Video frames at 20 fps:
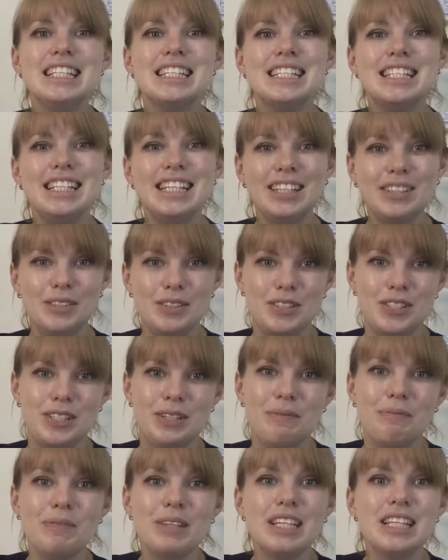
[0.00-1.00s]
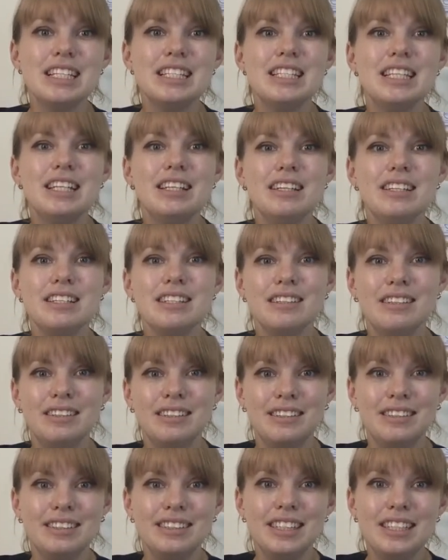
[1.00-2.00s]
Следующее.
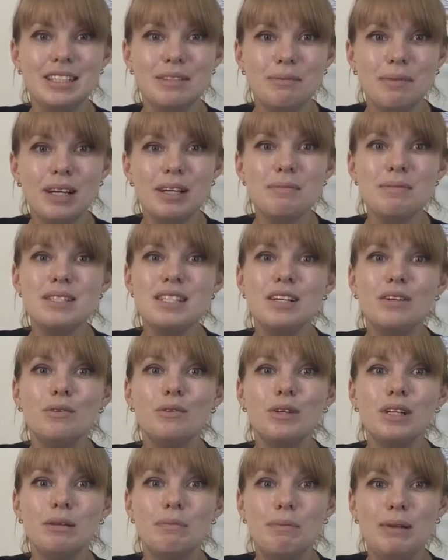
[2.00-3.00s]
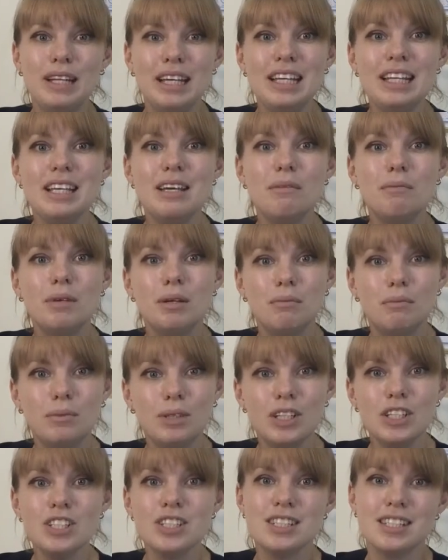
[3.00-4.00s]
Э, занимаемся укреплением
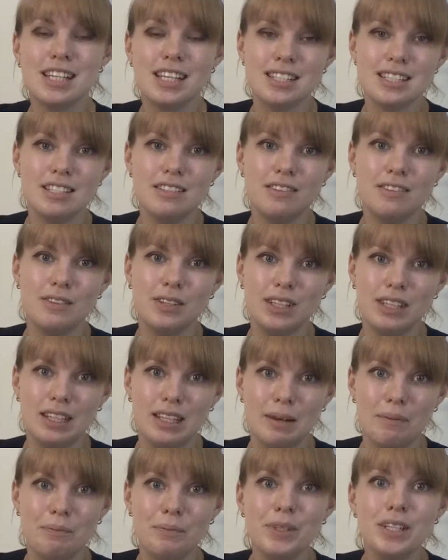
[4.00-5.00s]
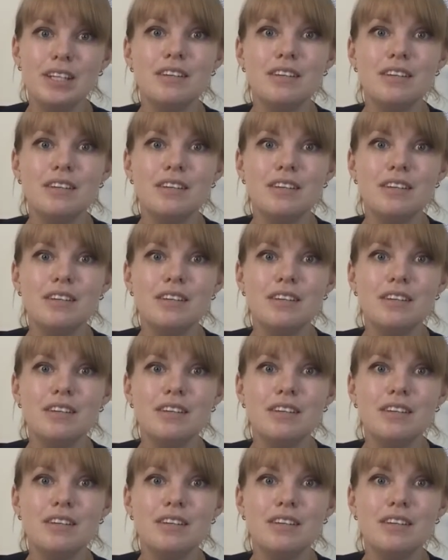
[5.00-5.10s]
мышц тазового дна.